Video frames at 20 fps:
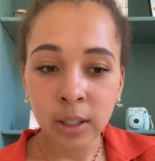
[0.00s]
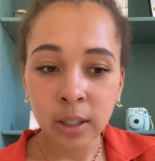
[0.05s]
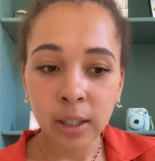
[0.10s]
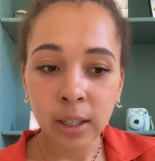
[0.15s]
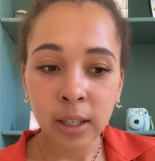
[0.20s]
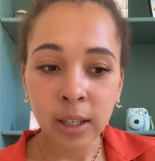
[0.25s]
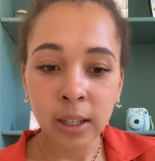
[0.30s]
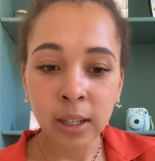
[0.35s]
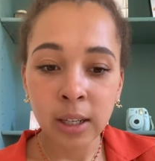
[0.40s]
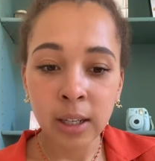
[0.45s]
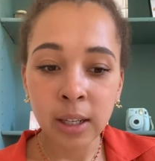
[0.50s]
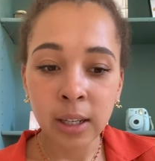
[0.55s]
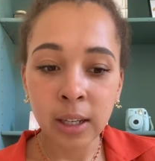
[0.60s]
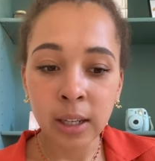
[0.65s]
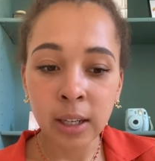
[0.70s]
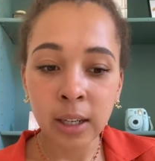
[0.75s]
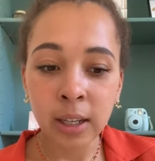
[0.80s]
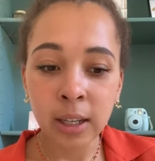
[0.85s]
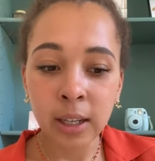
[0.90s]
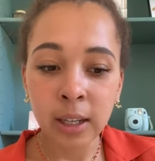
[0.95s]

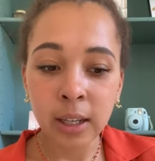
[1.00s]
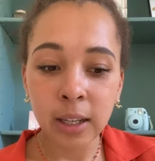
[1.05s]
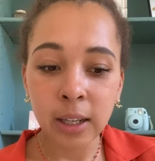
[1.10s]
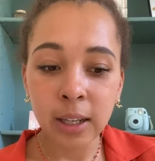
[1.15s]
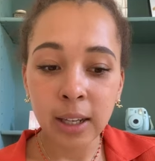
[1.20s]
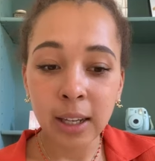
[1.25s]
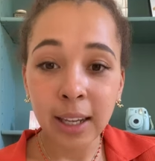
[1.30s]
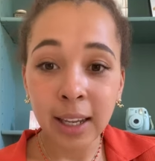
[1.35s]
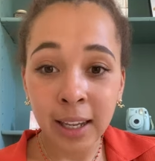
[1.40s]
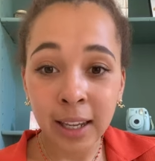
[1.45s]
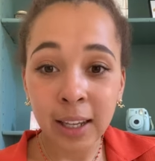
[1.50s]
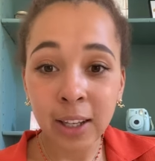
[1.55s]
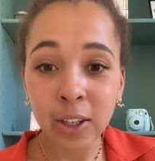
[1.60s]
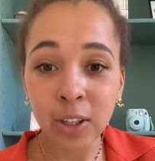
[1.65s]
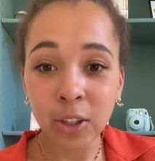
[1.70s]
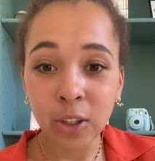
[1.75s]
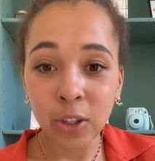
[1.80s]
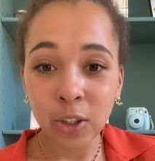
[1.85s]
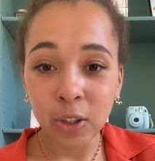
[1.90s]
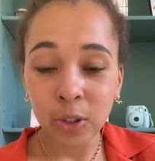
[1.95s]
eh, e
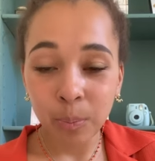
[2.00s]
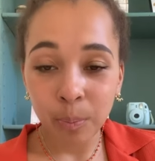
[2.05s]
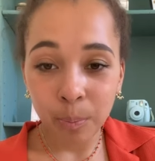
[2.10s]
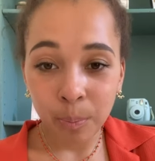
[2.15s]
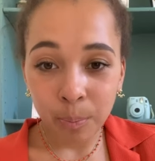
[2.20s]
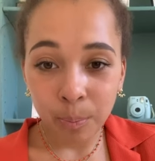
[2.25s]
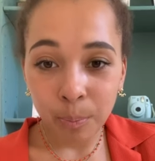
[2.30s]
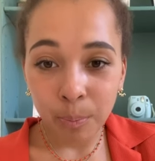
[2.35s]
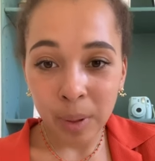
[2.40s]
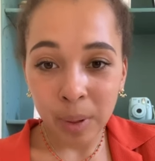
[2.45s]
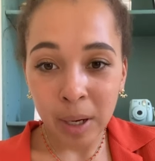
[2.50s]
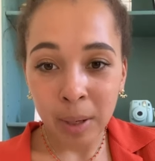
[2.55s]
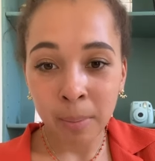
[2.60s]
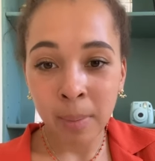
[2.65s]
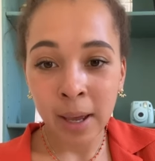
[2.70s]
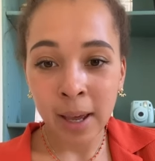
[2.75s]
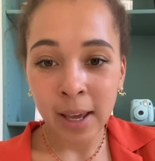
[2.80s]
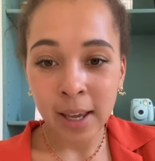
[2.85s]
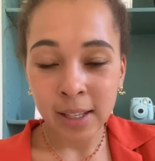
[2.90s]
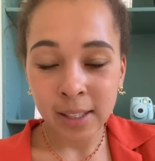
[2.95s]
per
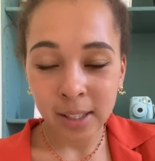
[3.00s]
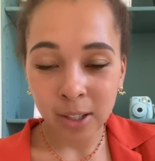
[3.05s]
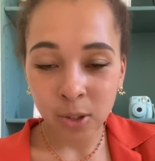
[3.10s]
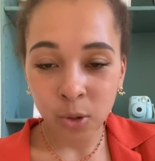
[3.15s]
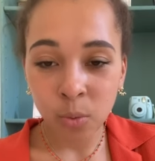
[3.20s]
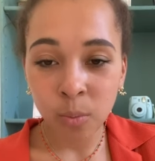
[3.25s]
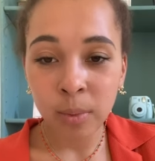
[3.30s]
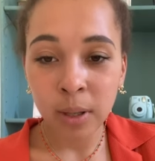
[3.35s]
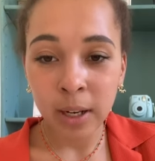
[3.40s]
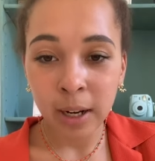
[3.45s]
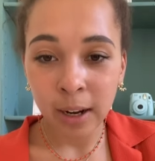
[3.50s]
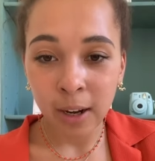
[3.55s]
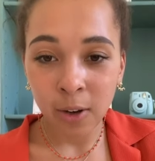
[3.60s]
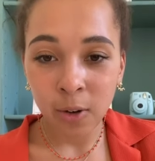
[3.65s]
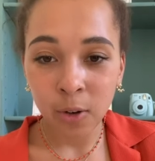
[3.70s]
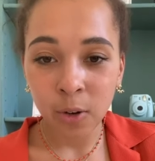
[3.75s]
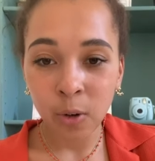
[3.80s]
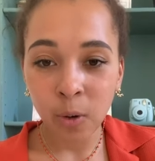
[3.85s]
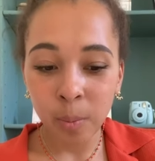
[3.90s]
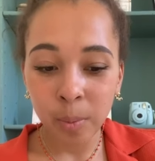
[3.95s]
me è stato un
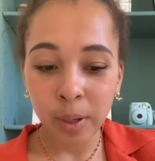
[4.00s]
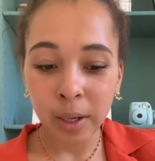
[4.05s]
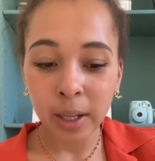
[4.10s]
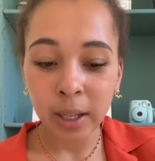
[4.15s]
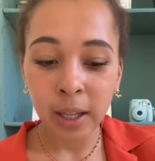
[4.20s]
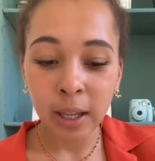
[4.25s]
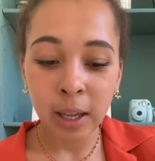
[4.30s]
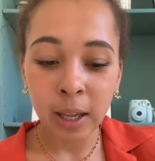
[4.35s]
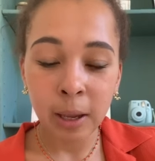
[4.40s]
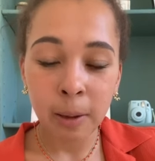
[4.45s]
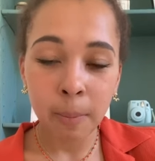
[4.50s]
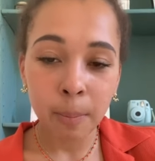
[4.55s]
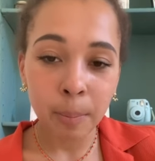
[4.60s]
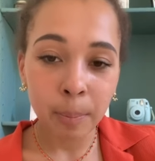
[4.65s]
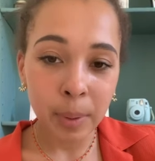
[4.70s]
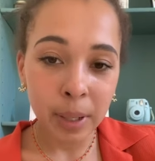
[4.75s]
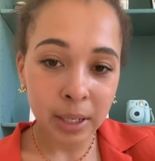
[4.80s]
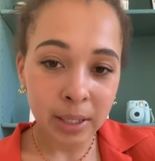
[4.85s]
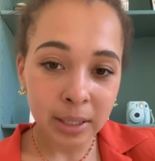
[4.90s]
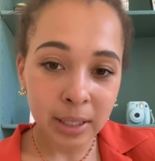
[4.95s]
miracolo perché
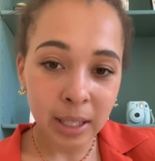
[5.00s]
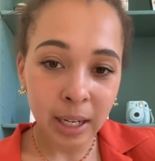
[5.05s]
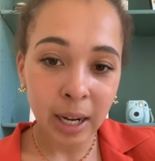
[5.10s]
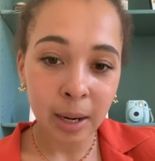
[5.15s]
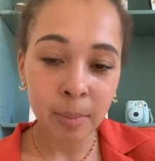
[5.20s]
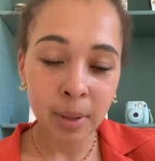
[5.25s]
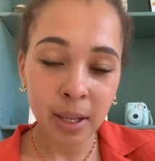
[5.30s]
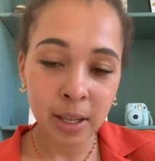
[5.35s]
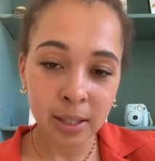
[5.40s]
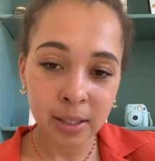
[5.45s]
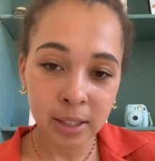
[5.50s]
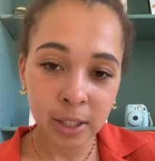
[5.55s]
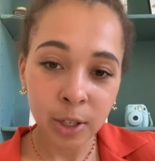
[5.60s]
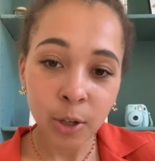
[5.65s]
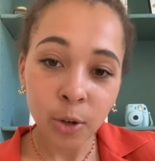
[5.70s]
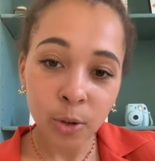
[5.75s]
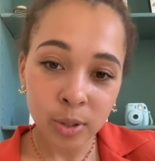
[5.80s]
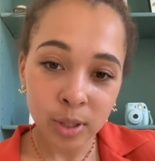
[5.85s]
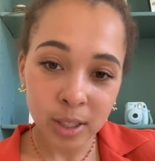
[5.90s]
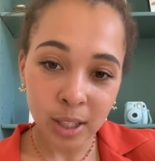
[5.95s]
per tre mesi
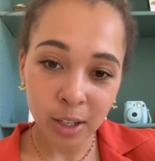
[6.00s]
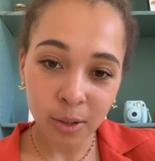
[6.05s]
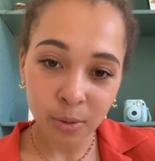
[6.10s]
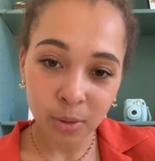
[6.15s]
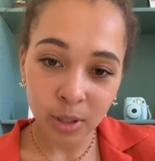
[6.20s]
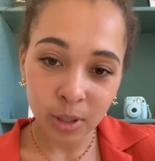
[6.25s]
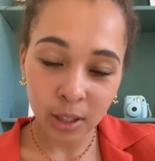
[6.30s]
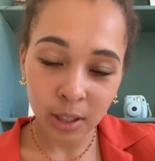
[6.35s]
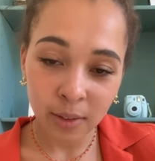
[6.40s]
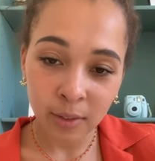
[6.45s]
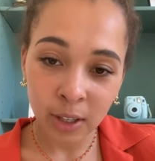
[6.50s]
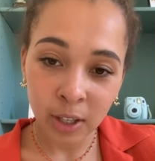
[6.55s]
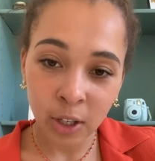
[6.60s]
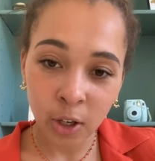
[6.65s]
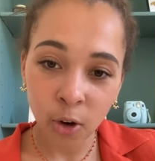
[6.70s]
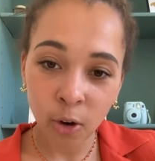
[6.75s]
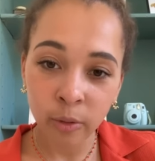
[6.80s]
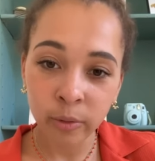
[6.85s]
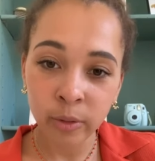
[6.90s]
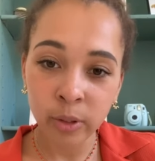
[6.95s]
consecutivi
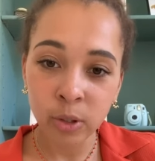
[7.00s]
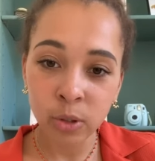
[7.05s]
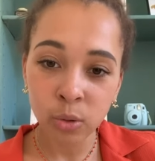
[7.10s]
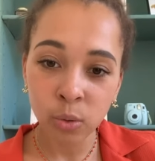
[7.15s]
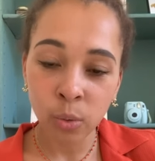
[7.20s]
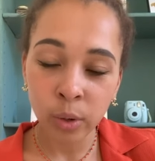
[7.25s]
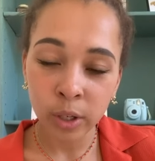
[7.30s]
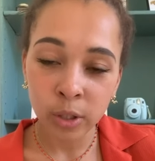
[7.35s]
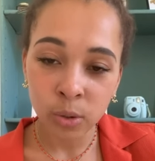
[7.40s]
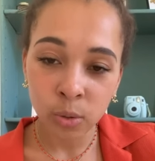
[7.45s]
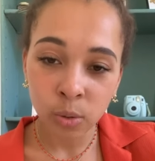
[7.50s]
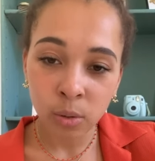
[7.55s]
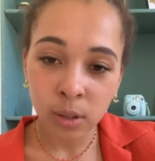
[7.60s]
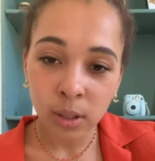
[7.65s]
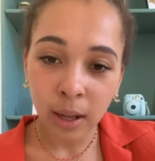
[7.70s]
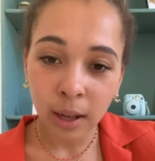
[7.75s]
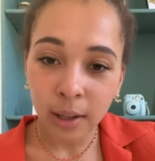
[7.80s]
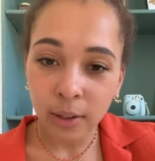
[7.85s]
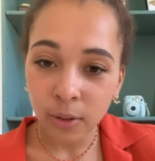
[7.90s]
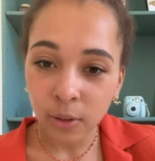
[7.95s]
ho visto un
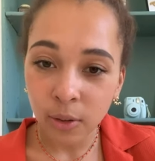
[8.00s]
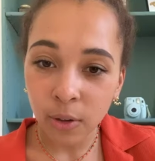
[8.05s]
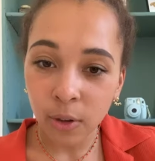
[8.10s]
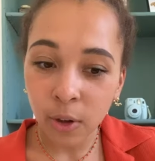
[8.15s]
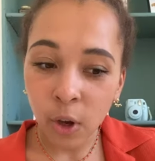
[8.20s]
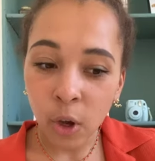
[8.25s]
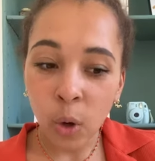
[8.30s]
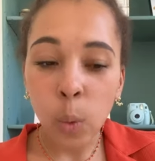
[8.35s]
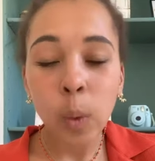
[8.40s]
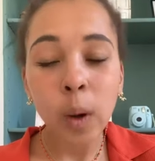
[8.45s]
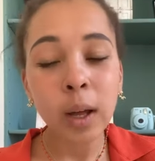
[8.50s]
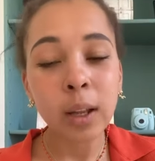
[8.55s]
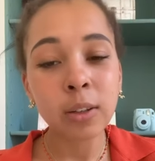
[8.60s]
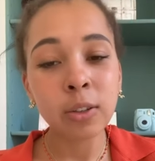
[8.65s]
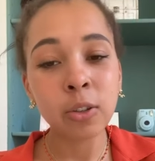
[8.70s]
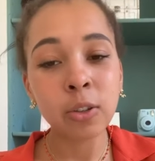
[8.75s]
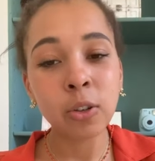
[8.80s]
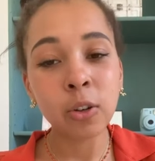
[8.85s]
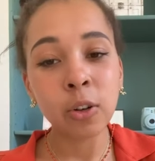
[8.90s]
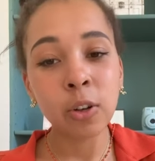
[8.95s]
risultato
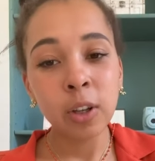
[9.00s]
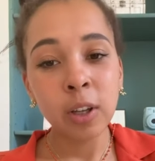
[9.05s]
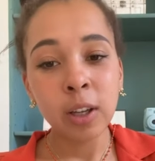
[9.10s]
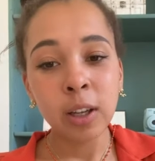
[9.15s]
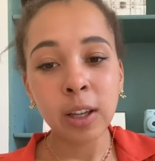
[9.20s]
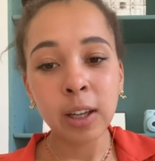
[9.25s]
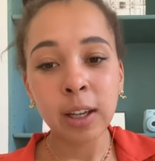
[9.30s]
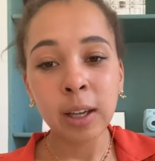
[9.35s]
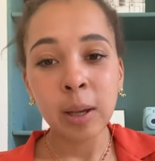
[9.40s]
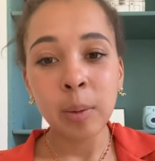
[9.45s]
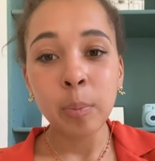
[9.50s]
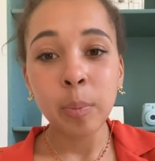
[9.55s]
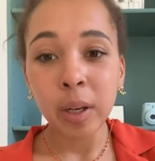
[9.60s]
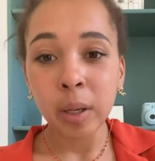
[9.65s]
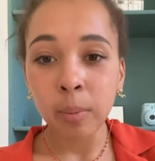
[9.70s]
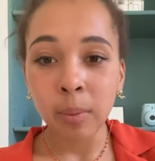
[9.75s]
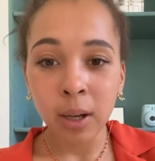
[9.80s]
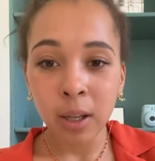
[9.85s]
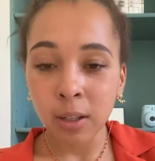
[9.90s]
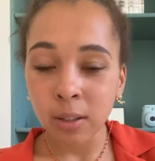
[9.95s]
quando eh,
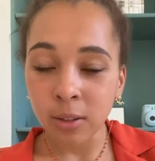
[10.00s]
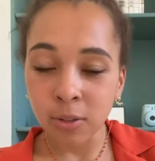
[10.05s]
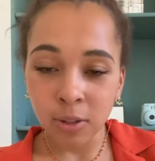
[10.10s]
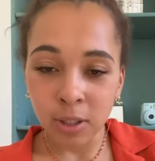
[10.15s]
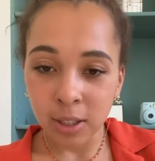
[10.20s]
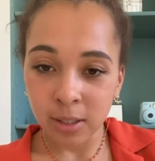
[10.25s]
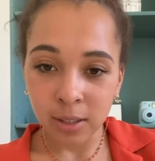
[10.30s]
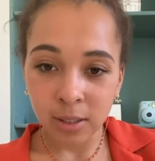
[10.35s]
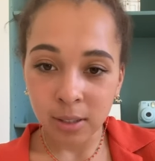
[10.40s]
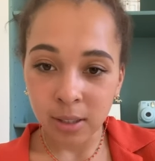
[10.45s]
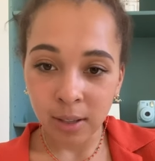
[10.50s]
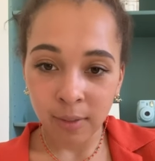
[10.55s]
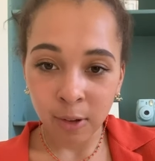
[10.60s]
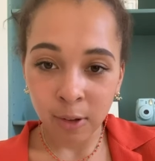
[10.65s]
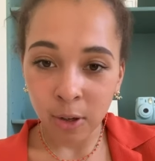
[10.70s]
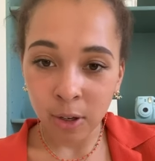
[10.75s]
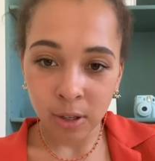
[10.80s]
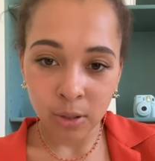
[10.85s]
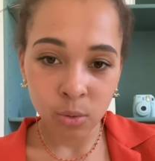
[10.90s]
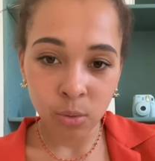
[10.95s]
prima non
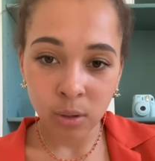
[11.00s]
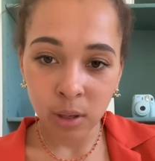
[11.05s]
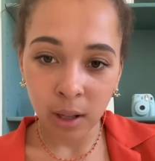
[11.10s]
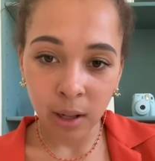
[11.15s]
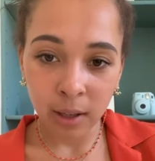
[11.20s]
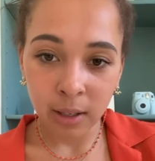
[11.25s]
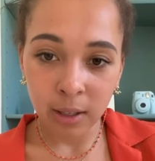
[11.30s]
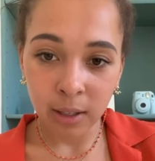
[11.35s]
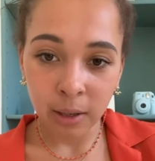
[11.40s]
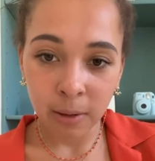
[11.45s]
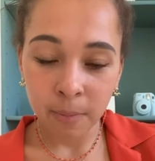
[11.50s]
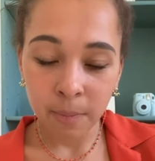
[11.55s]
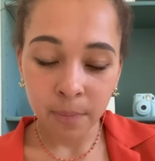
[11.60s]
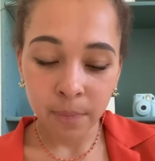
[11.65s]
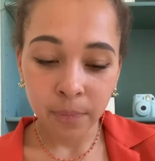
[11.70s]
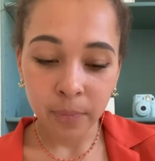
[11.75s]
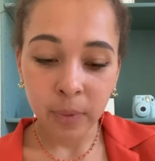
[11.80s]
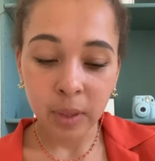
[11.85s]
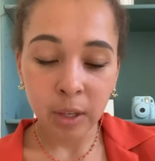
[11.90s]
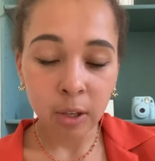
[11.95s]
esistevano risultati